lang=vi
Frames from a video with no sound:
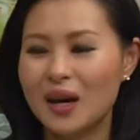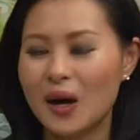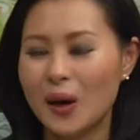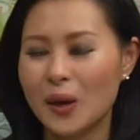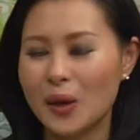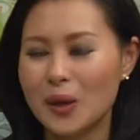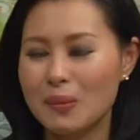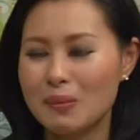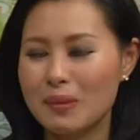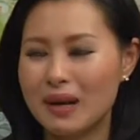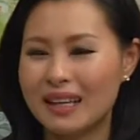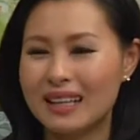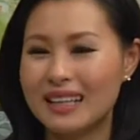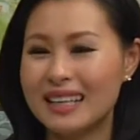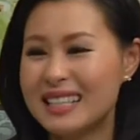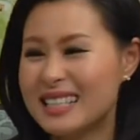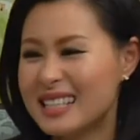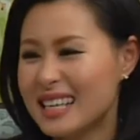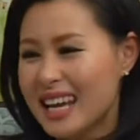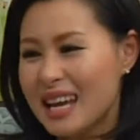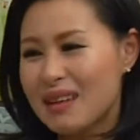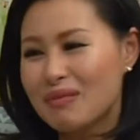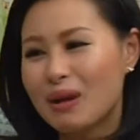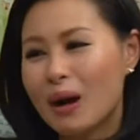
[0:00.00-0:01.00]
hội nhưng mà lý
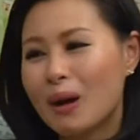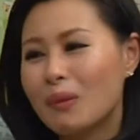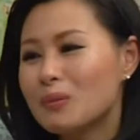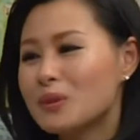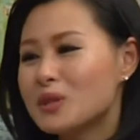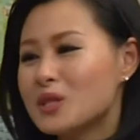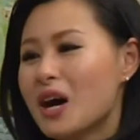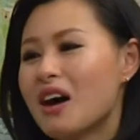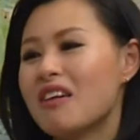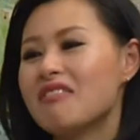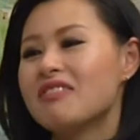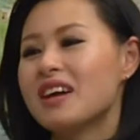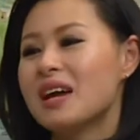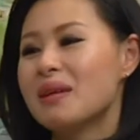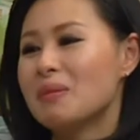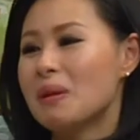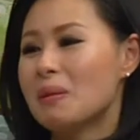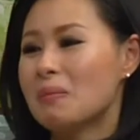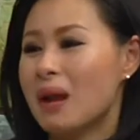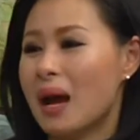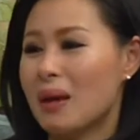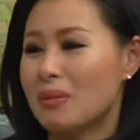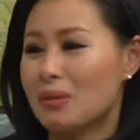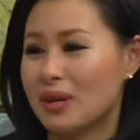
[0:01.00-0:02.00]
trí em không cho phép
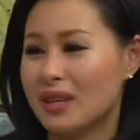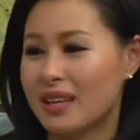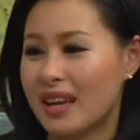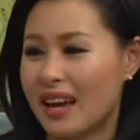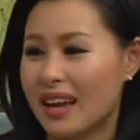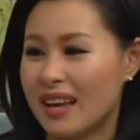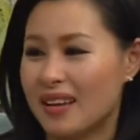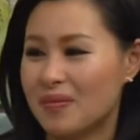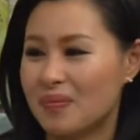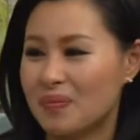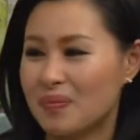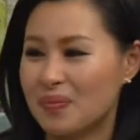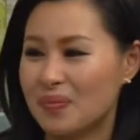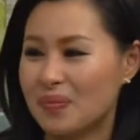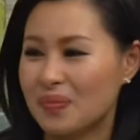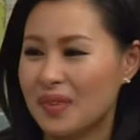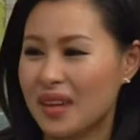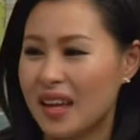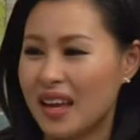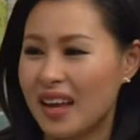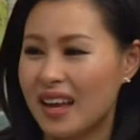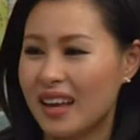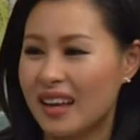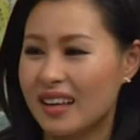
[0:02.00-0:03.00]
em làm như vậy ừ
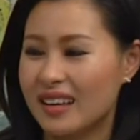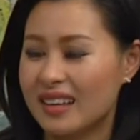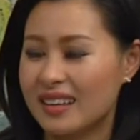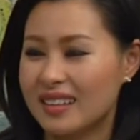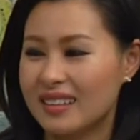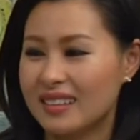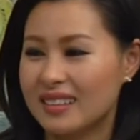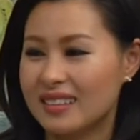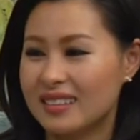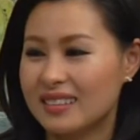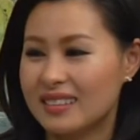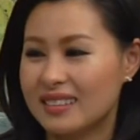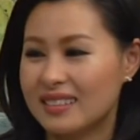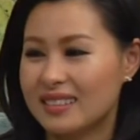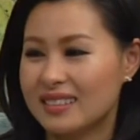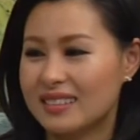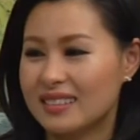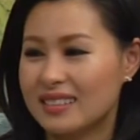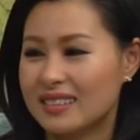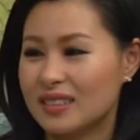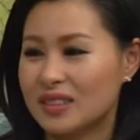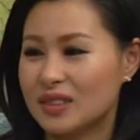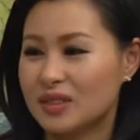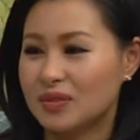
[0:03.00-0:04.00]
thì
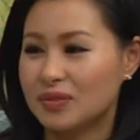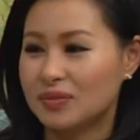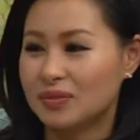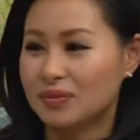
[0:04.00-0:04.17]
chúc à,